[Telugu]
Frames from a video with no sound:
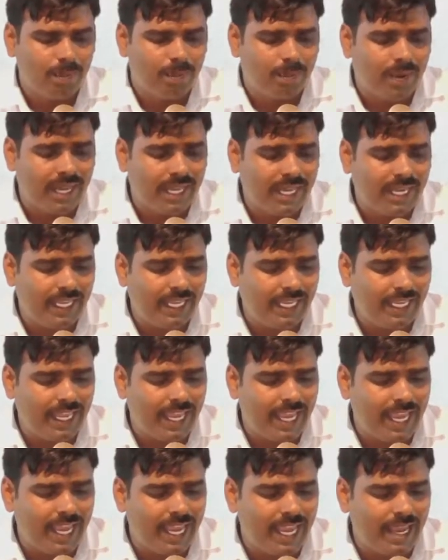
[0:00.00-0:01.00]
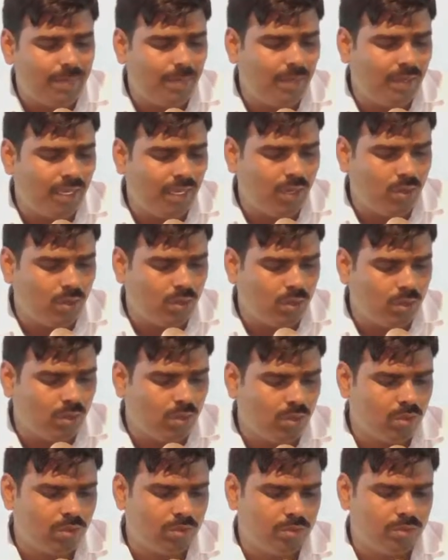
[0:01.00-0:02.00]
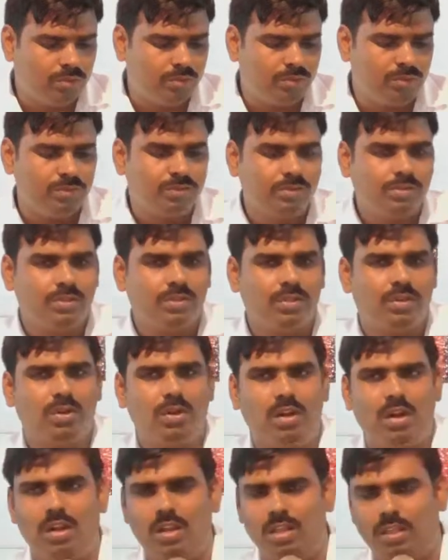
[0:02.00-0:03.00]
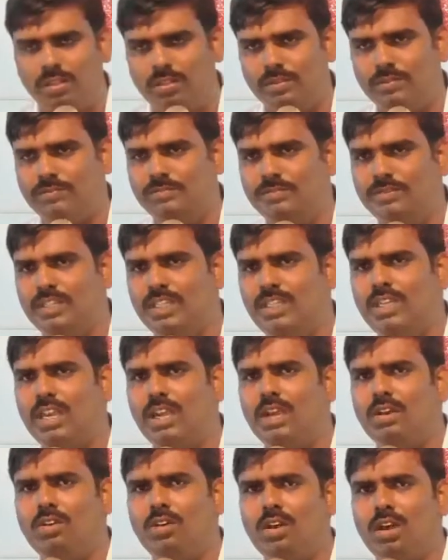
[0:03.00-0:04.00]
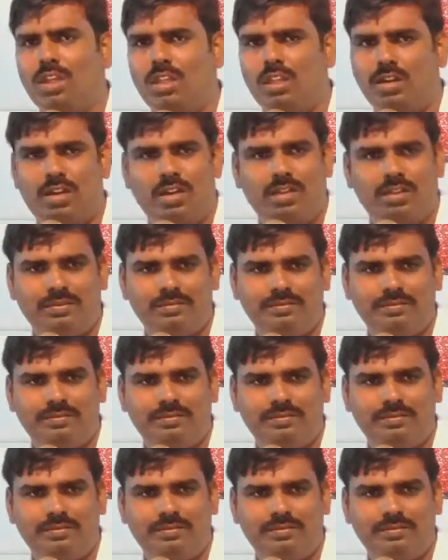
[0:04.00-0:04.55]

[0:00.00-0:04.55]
మరి ఏమీయు కోరలేదు ఇంకేం కోరలేదట